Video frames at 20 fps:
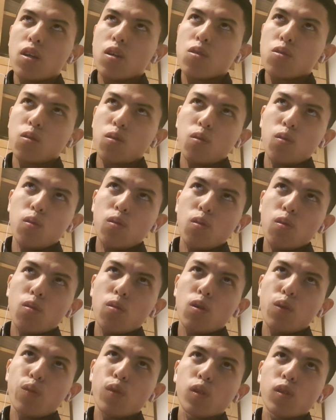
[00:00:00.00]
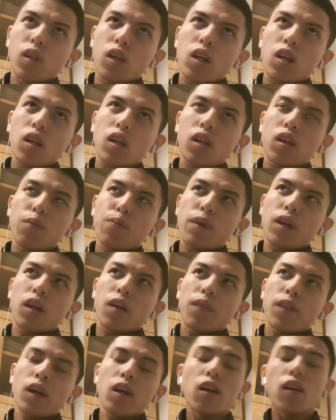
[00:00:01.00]
その項目が
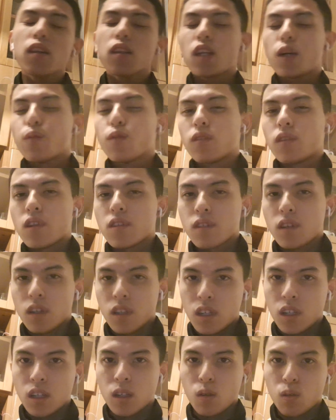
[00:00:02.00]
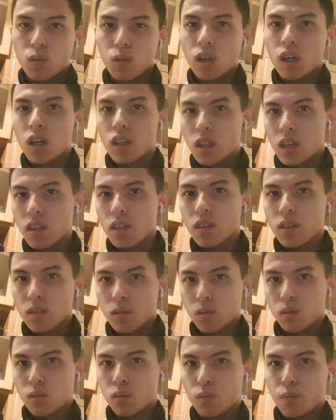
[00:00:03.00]
まあなかったもんですから今回ね
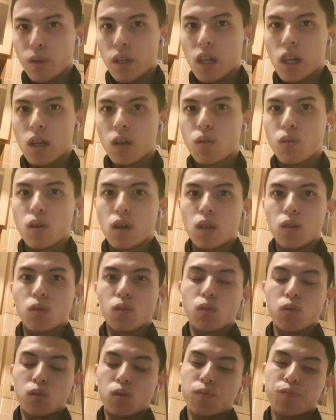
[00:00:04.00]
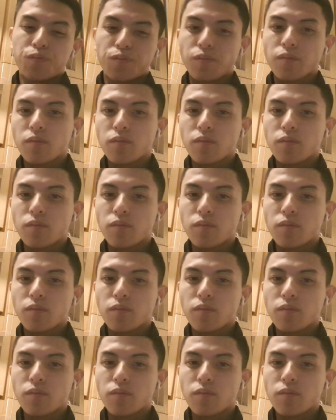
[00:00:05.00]
その北京五輪のこ